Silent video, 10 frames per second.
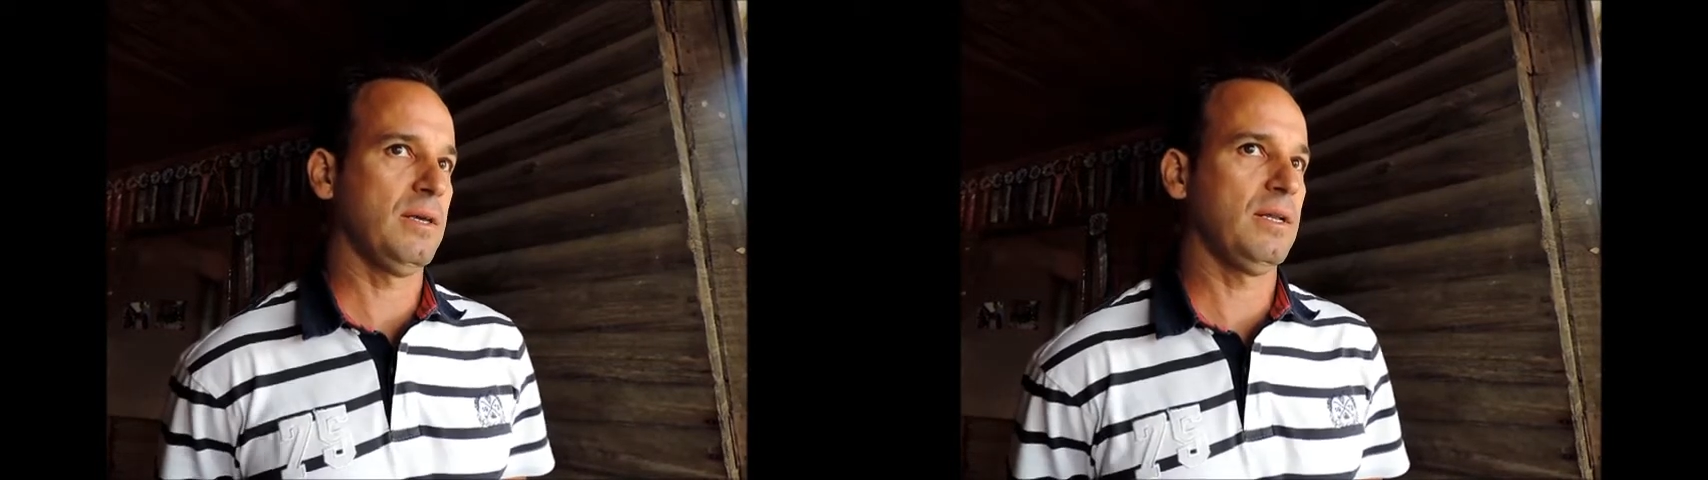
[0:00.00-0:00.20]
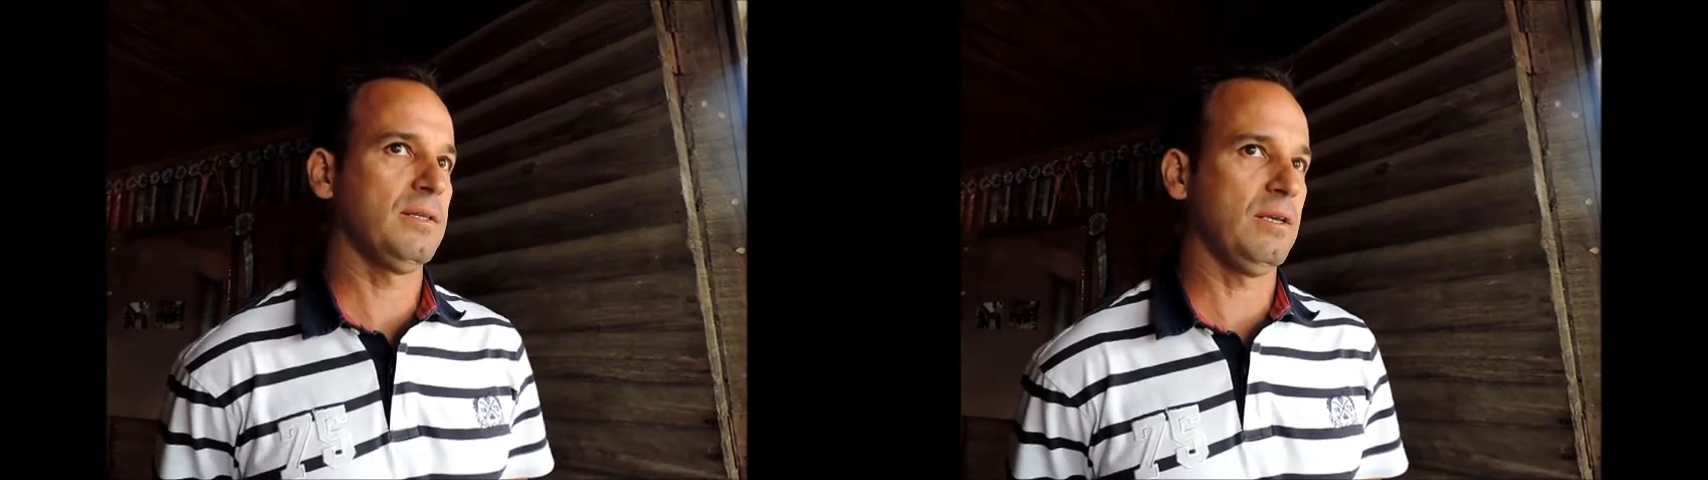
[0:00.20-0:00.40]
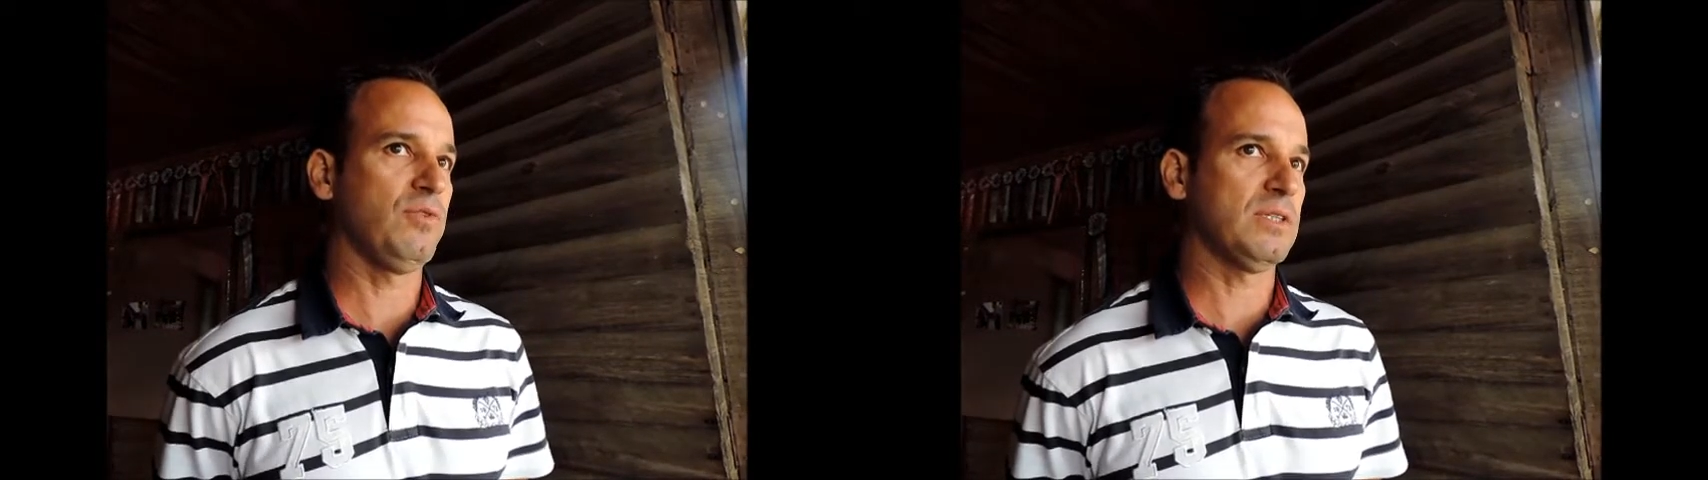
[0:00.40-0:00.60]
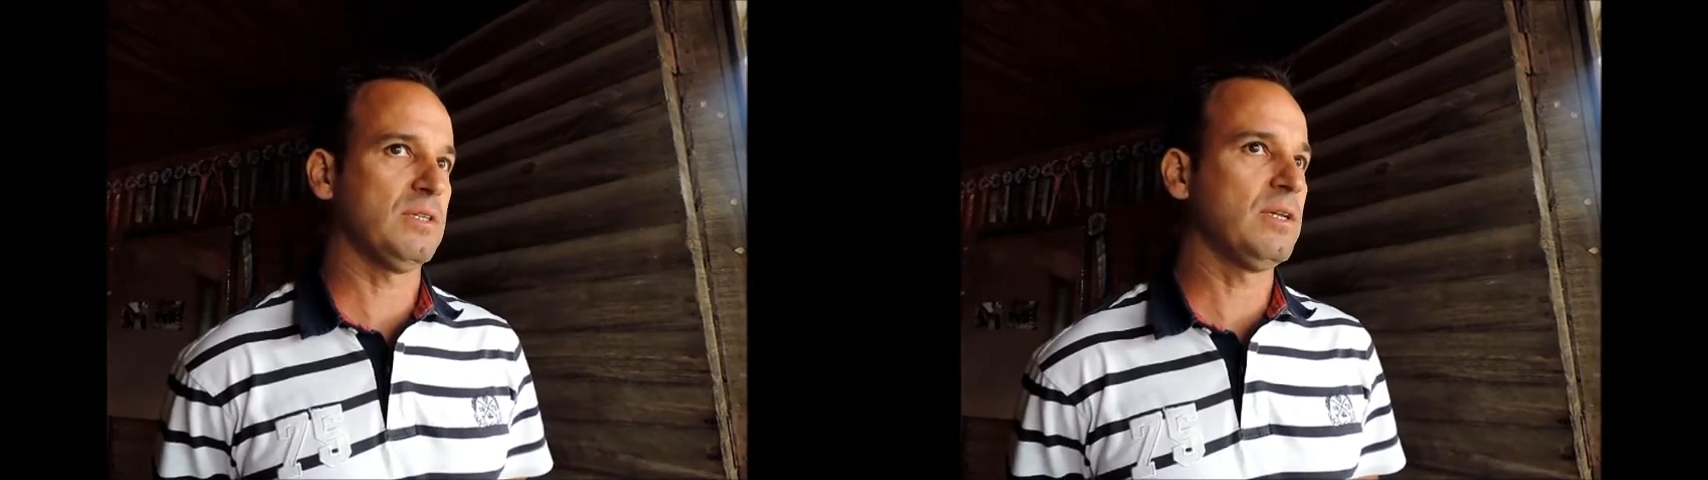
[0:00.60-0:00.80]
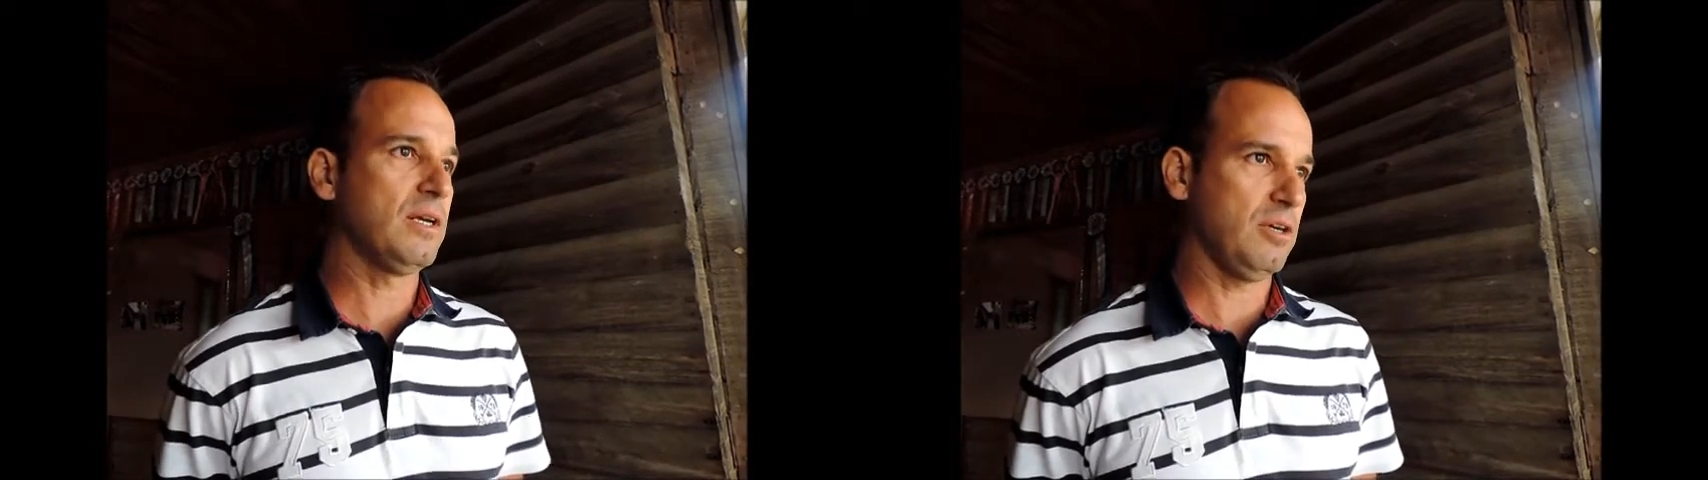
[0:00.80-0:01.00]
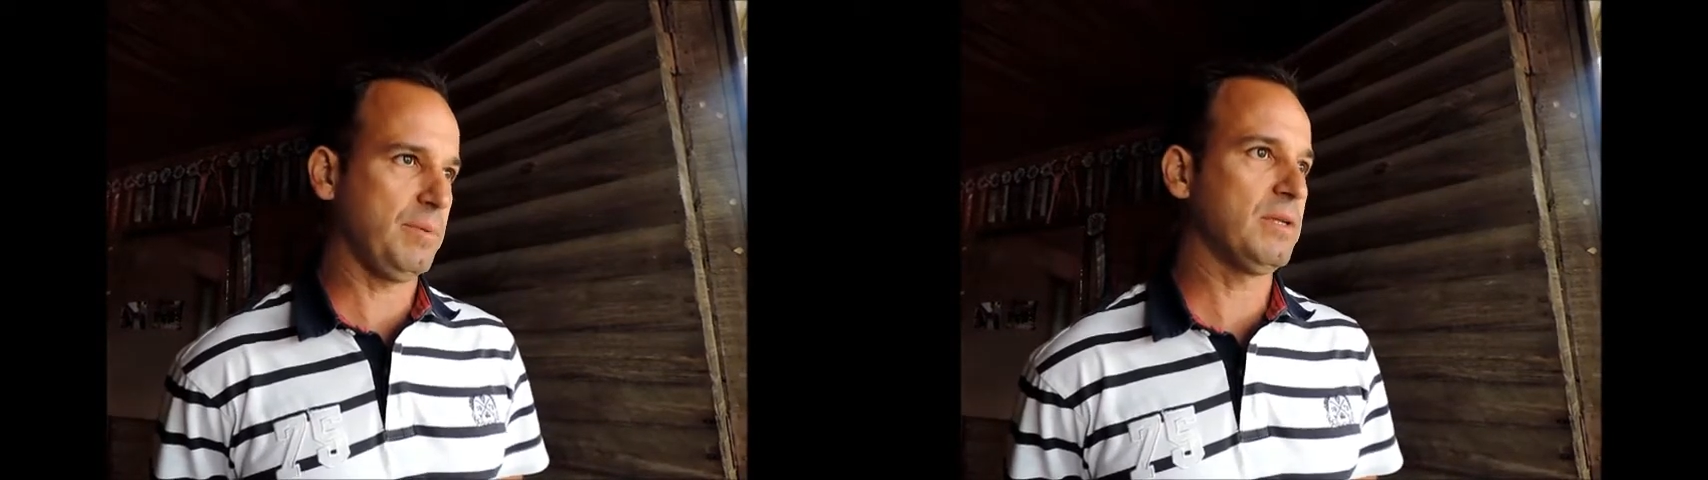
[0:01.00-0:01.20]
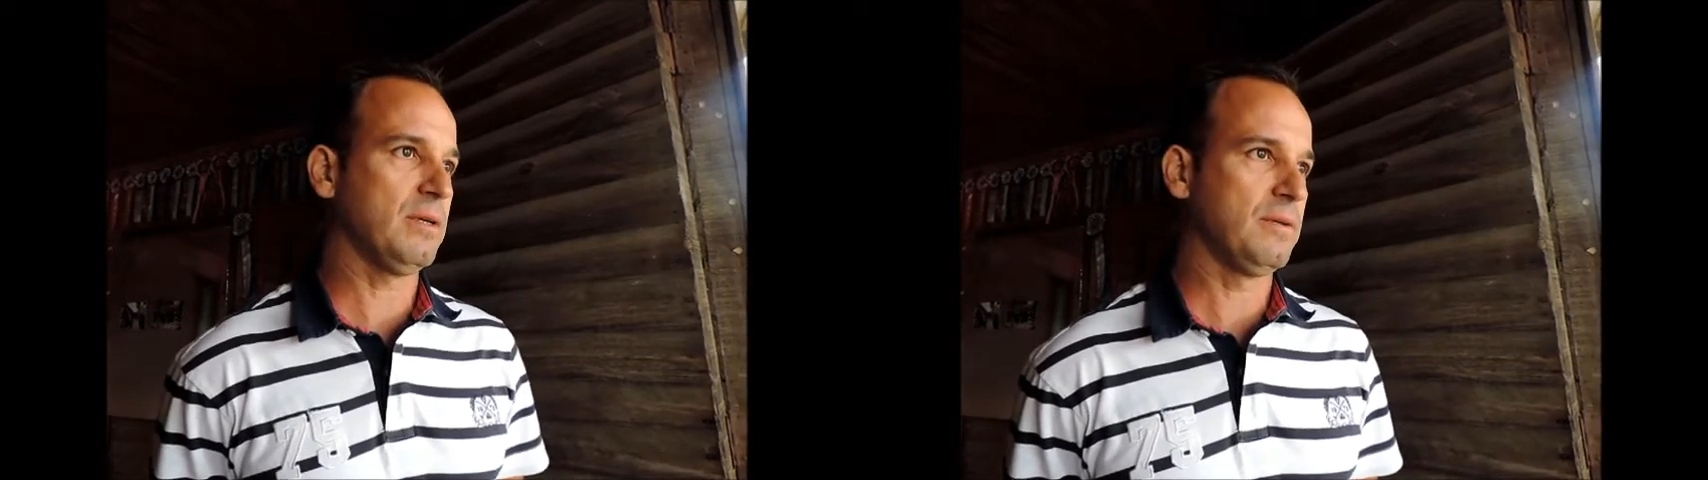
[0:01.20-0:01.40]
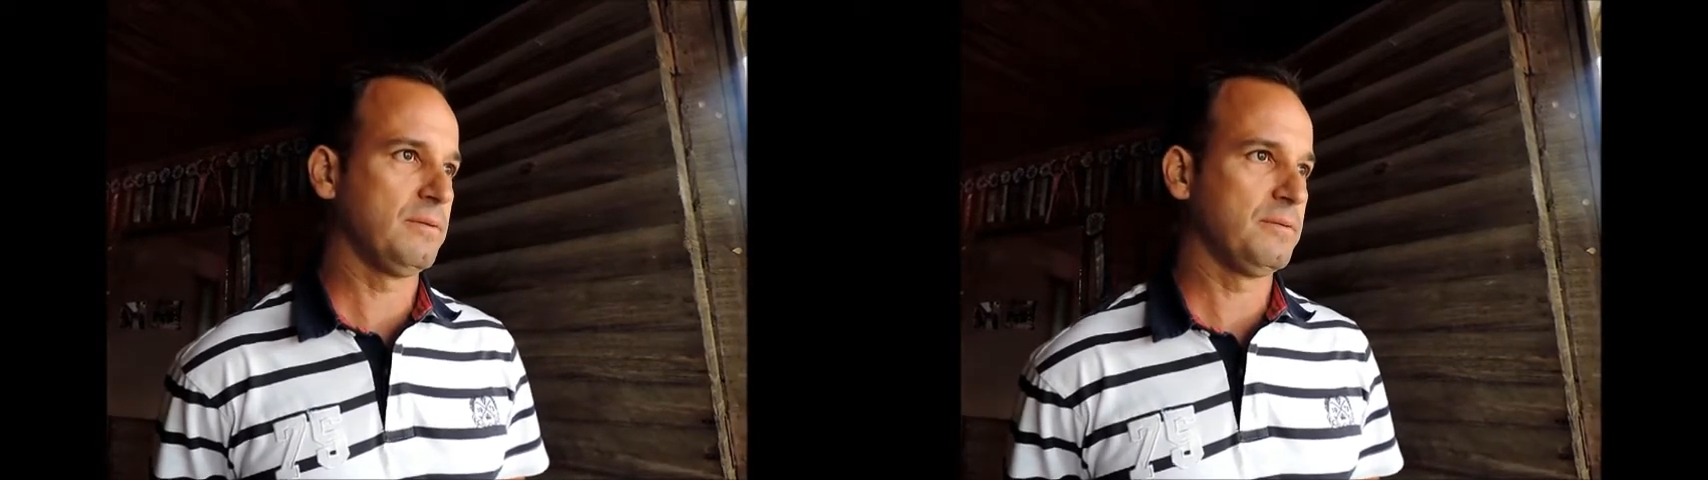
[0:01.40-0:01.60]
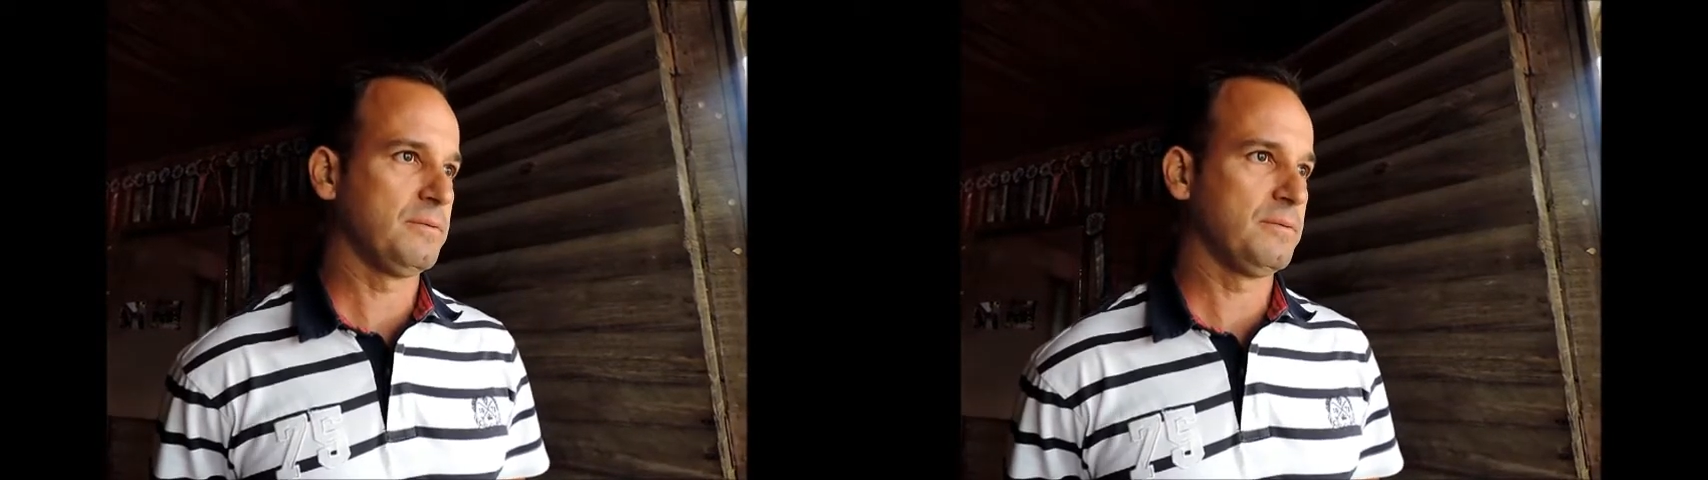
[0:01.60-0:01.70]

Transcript: ela tem facilidade de aprender.